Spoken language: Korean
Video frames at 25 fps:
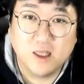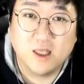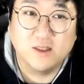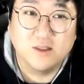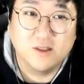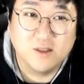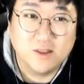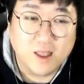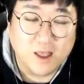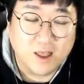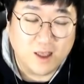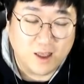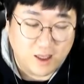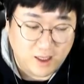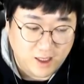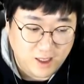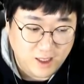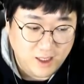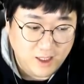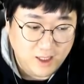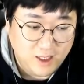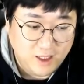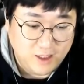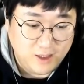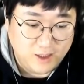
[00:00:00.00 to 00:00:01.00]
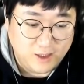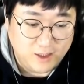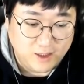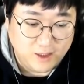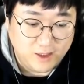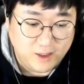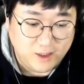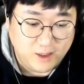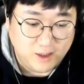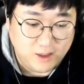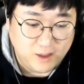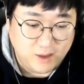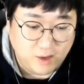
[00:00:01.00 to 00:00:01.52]
됐는데
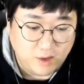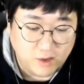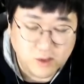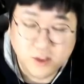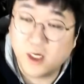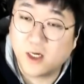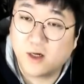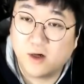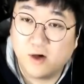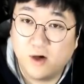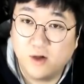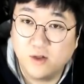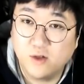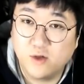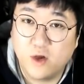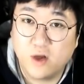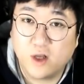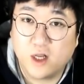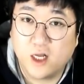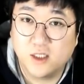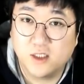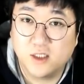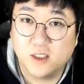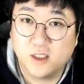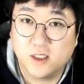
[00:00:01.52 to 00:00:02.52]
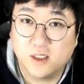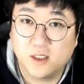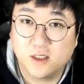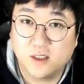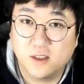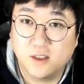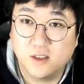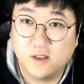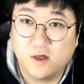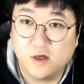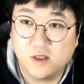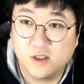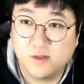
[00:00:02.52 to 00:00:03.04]
어, 어쨌건 여기까지
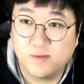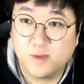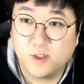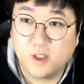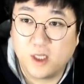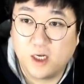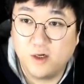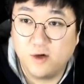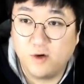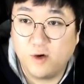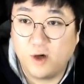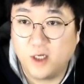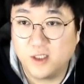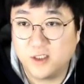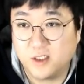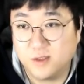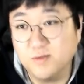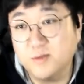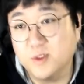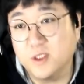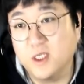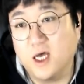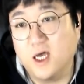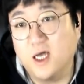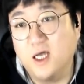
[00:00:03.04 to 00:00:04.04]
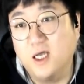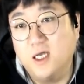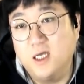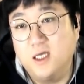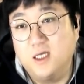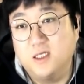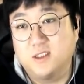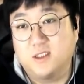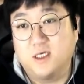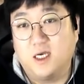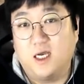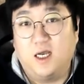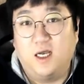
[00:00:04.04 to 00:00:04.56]
그 열심히 달려왔습니다.
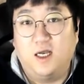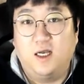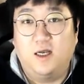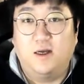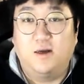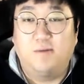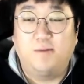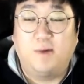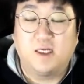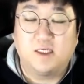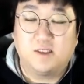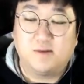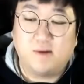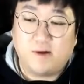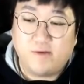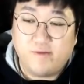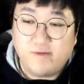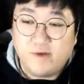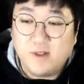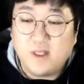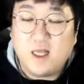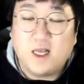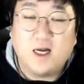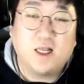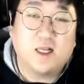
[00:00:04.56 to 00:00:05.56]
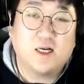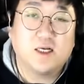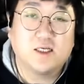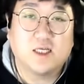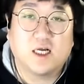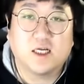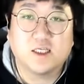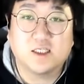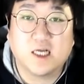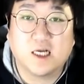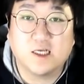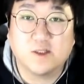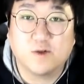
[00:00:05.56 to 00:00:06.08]
자 마지막 피날레를
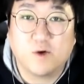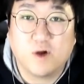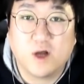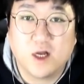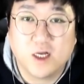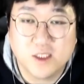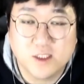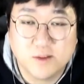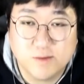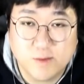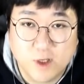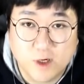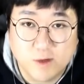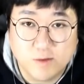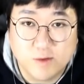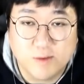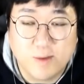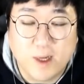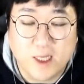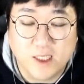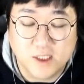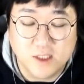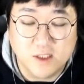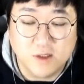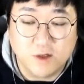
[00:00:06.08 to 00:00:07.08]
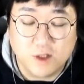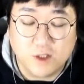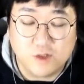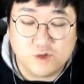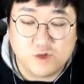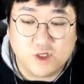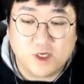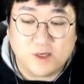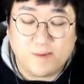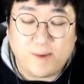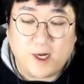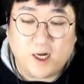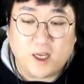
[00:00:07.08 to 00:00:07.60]
장식하도록 하겠습니다. 여러분들 많이 응원해
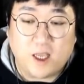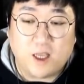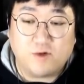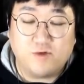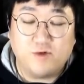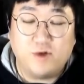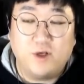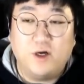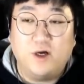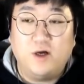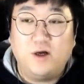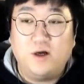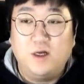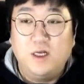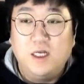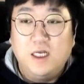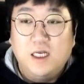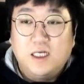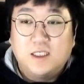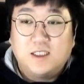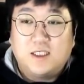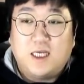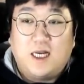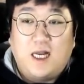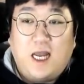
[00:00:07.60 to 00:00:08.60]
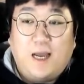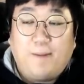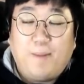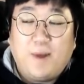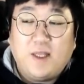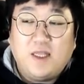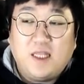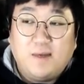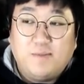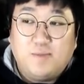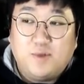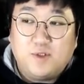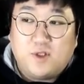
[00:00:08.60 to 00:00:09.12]
주시기 바라겠고요. 자
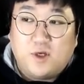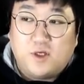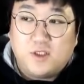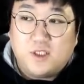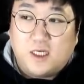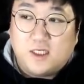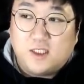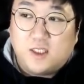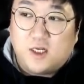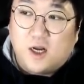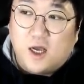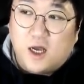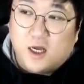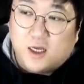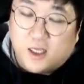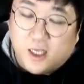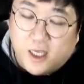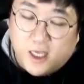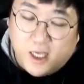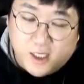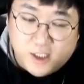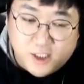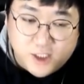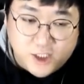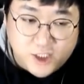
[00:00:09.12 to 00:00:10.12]
락밴드부터 자 들어갈게